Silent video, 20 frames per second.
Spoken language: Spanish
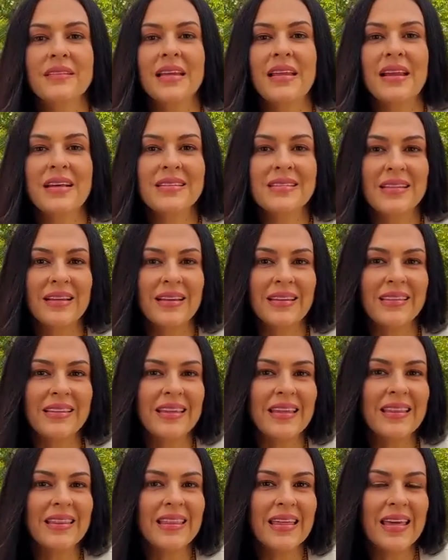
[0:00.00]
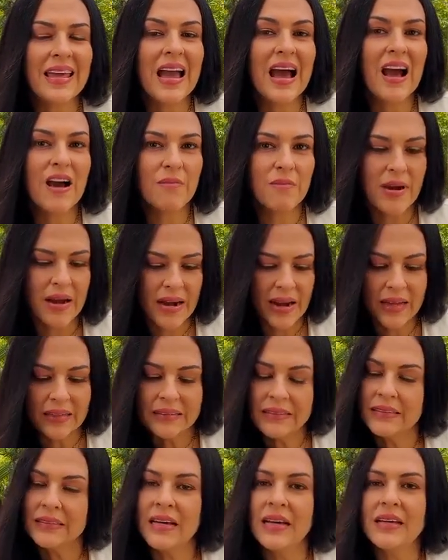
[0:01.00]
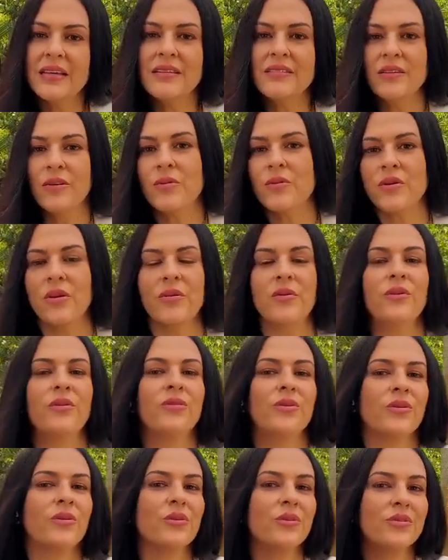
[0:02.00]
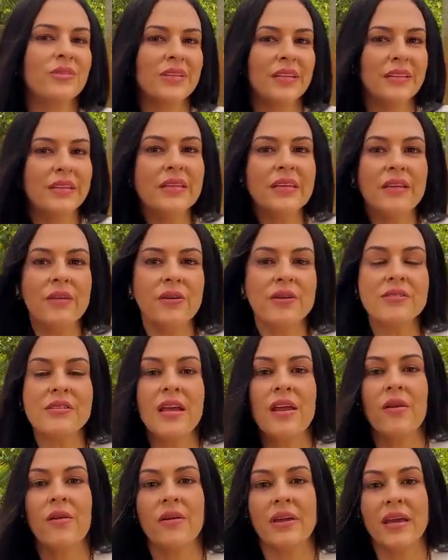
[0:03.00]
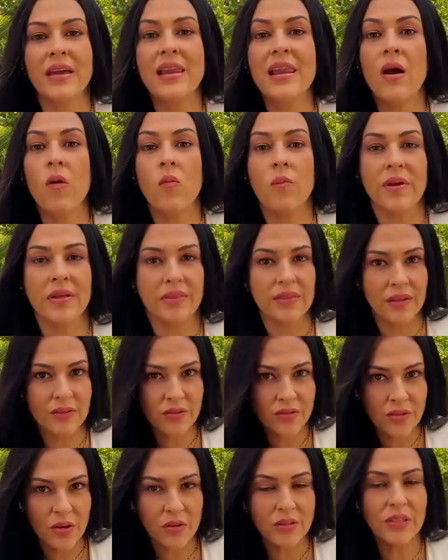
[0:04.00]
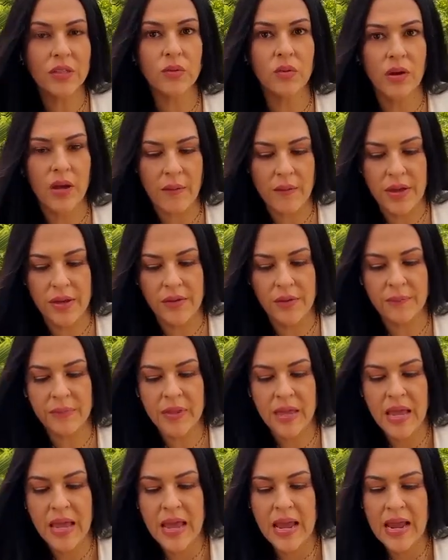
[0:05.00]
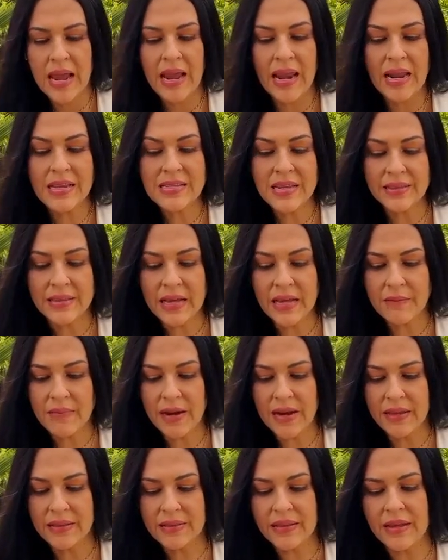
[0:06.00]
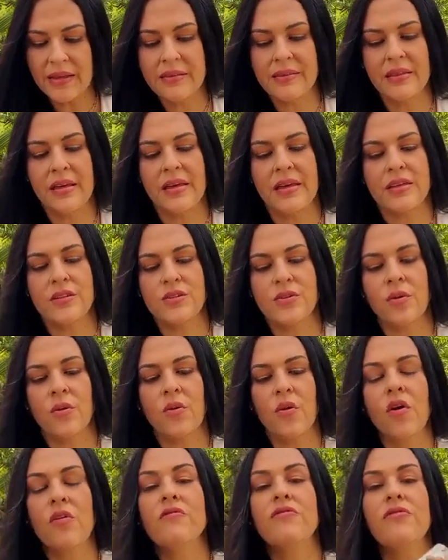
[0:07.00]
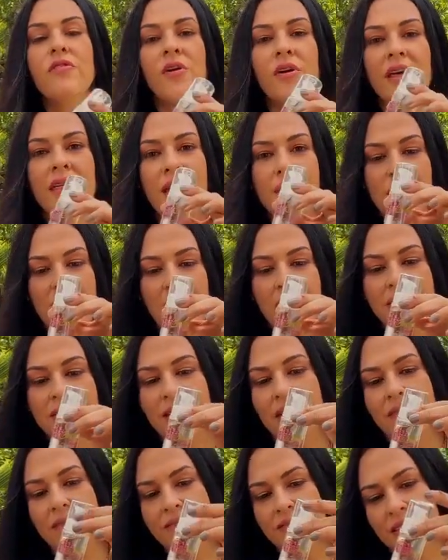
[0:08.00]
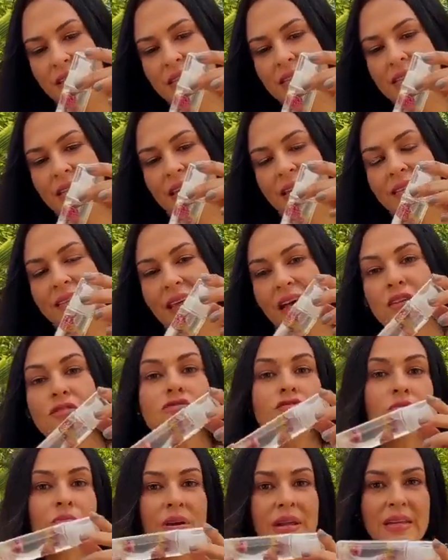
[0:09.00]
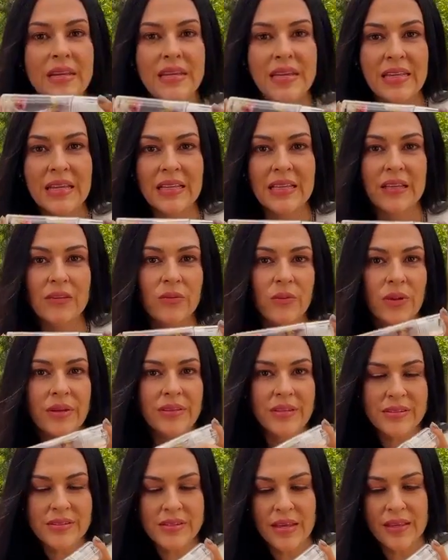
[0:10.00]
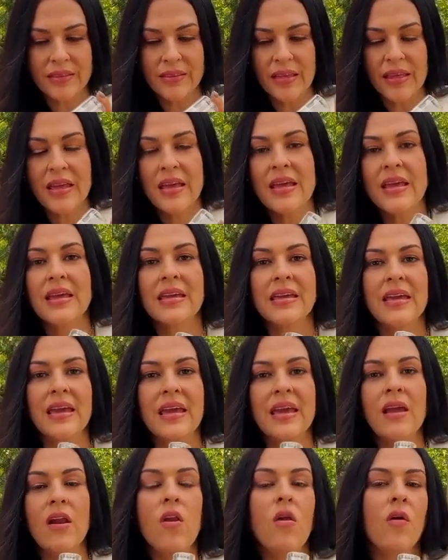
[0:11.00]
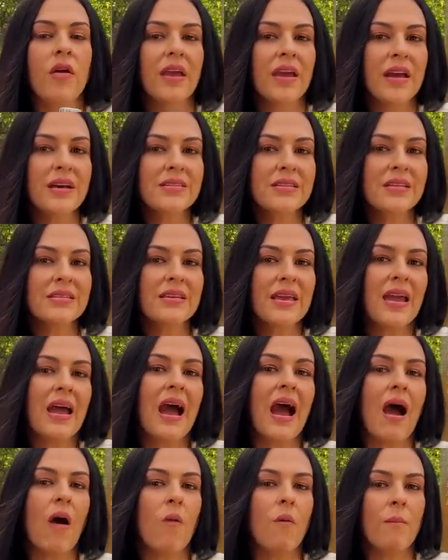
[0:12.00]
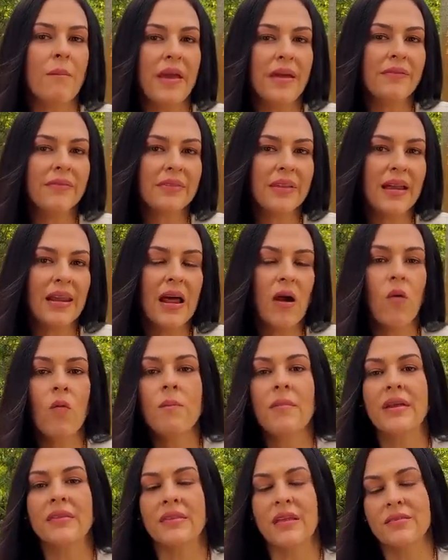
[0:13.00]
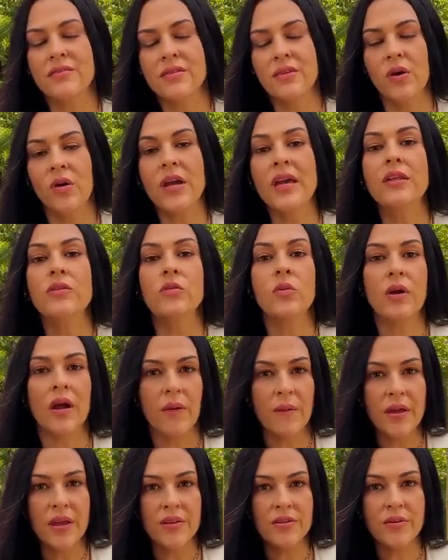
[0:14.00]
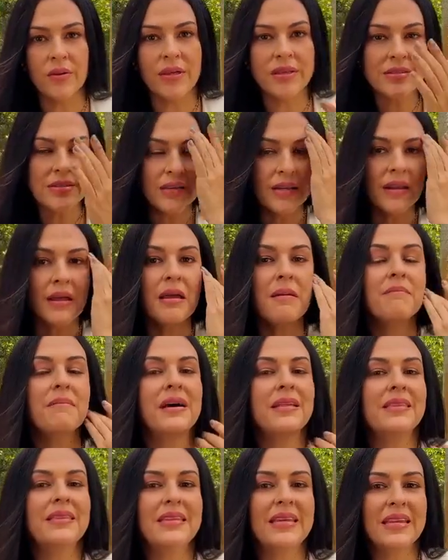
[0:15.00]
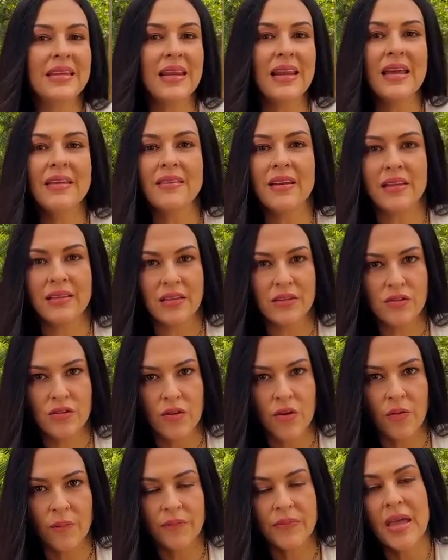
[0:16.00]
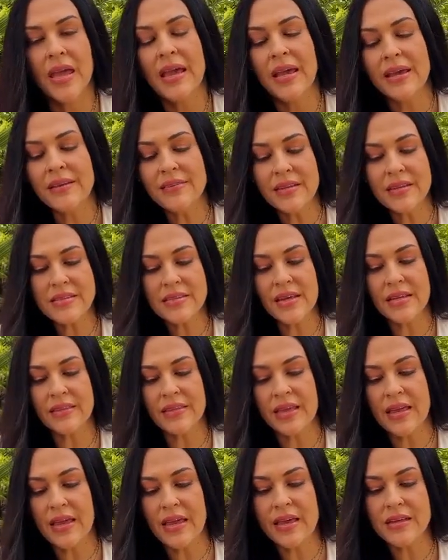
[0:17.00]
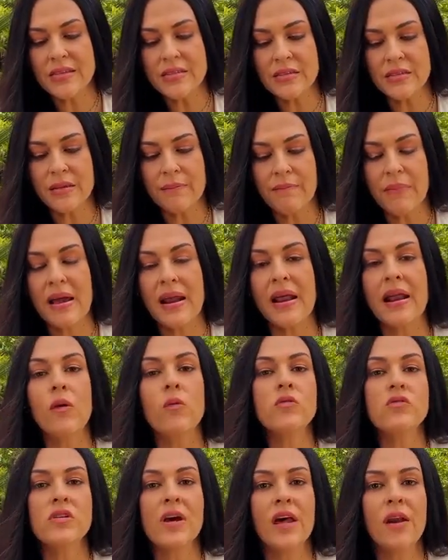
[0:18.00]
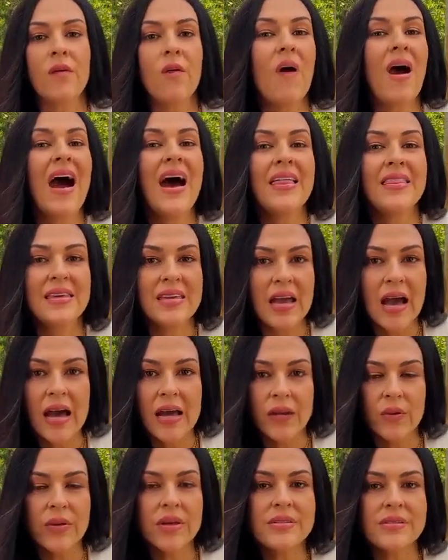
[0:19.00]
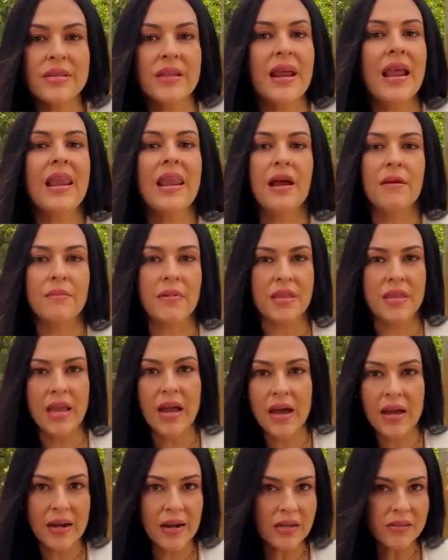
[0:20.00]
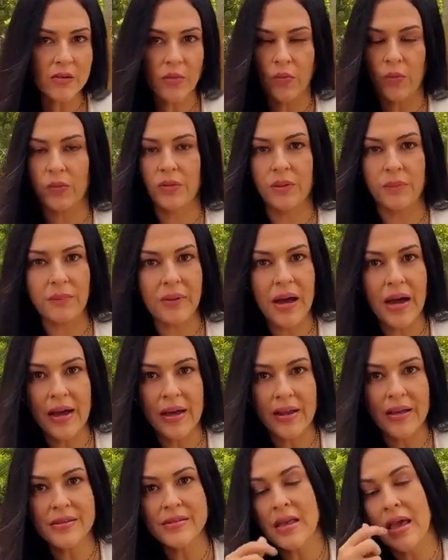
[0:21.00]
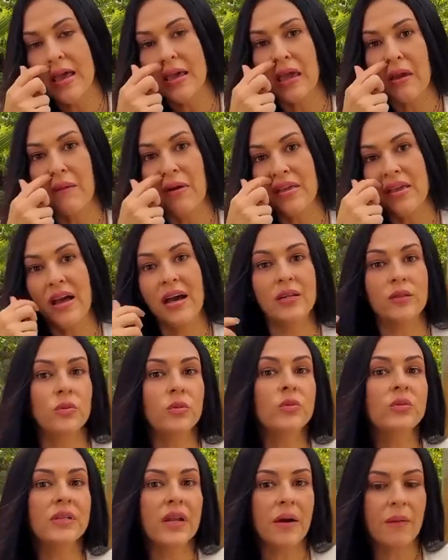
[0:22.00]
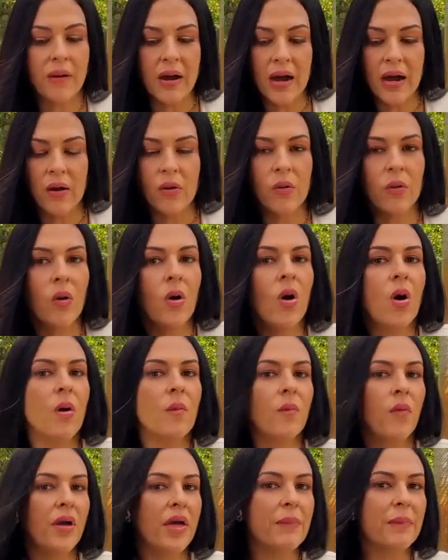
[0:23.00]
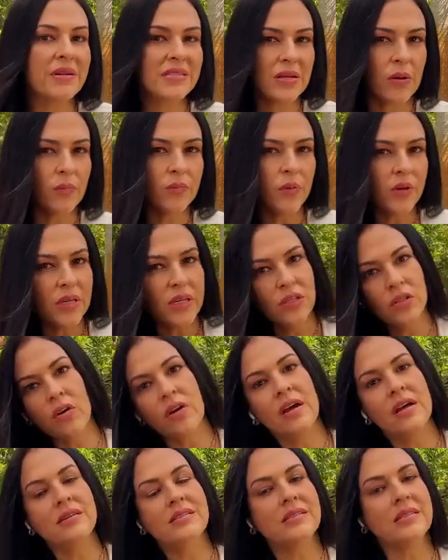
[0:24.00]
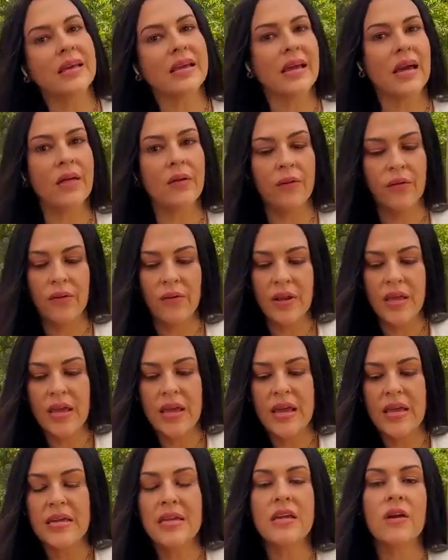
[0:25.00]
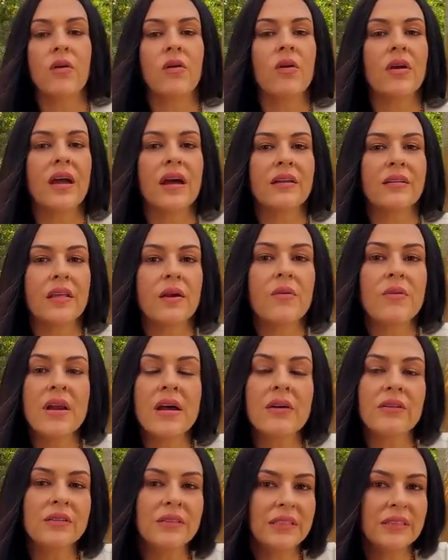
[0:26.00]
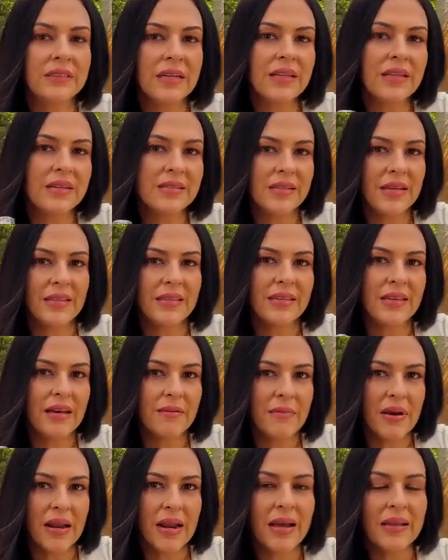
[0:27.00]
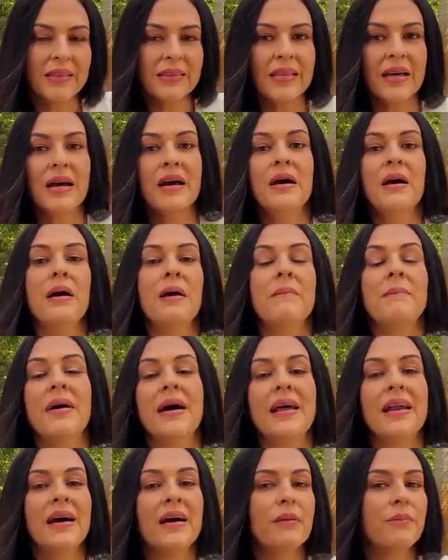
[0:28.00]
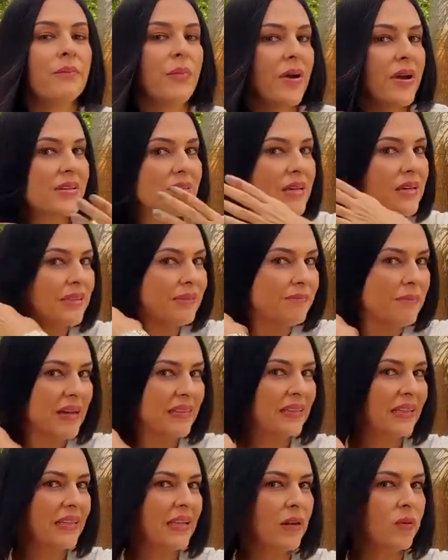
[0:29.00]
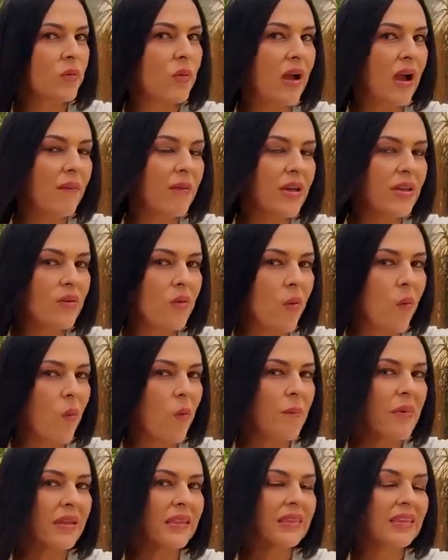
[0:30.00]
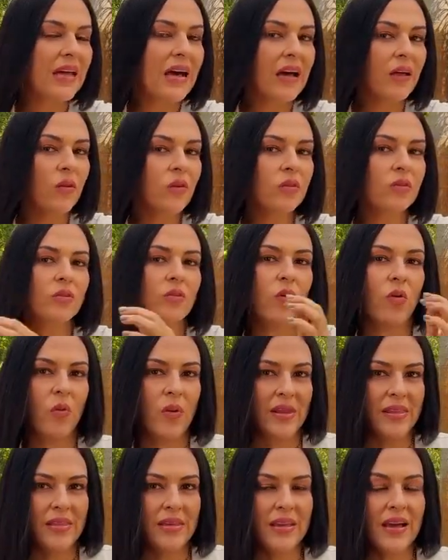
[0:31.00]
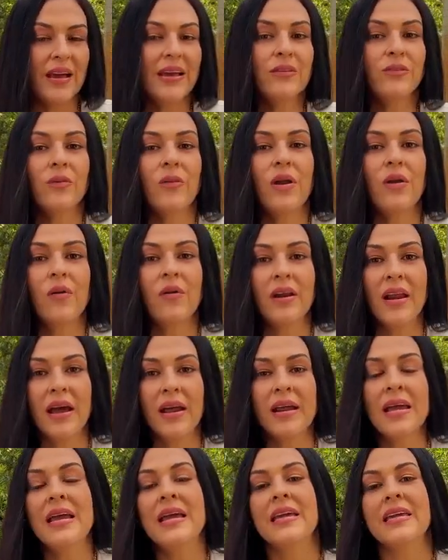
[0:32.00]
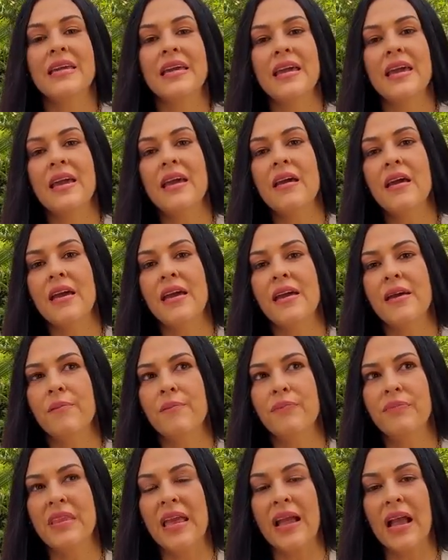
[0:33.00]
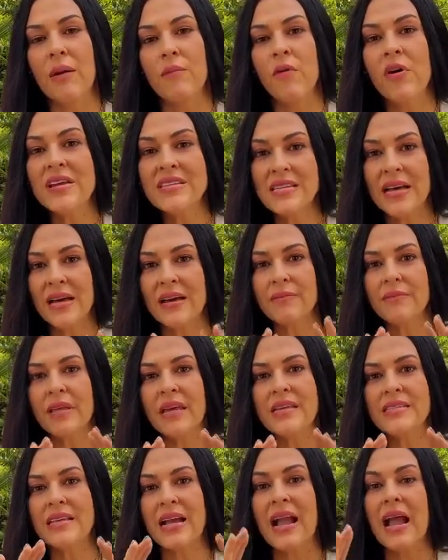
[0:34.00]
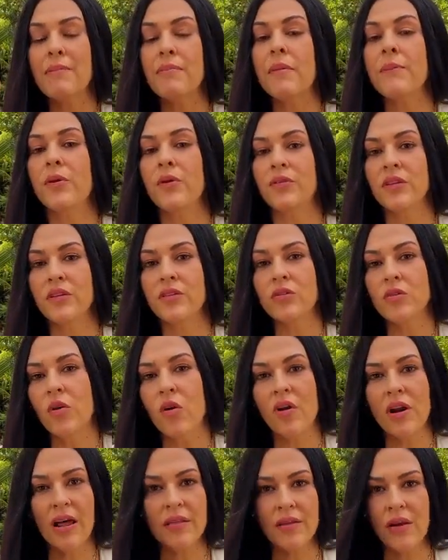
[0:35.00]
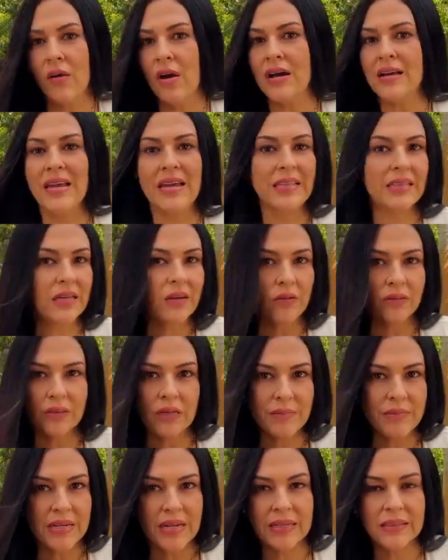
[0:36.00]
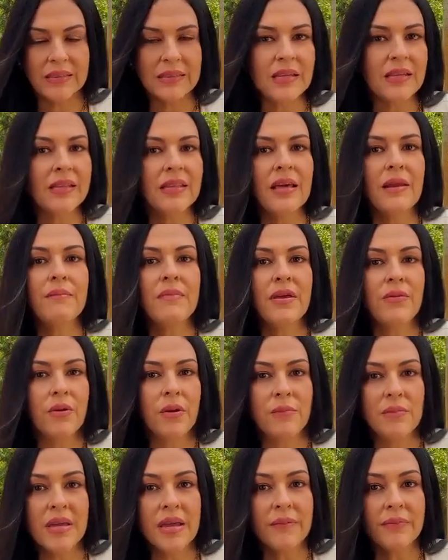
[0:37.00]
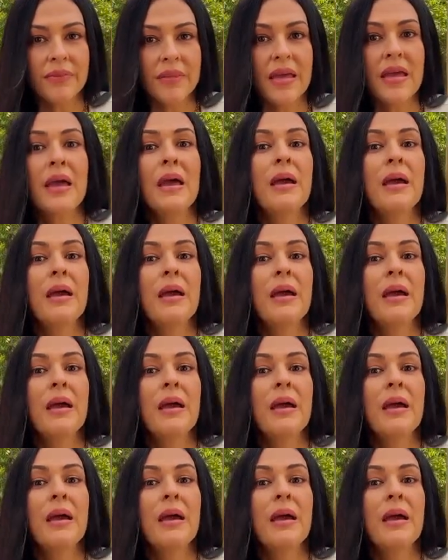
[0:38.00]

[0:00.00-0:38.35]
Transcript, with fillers: del aceite de amaranta. Este es uno de nuestros consentidos en lo que es la humectación de tu cabello. El aceite de amaranta está hecho con flores de amaranta. Fíjense que está sumergida dentro de este aceite que lo que hace es que aumenta la humectación en tu cabello, es decir, mantiene la hidratación. Este aceite es para usarlo a diario, es decir, en las mañanas, cuando te pares, que vayas a tu trabajo, puedes pasar un poquito el secador y colocarte unas gotitas de aceite de amaranta para pues mantener tu cabello humectado todo el día. Esto va a lograr que em, tengamos esa, esa capa protectora de los agentes contaminantes del medio ambiente,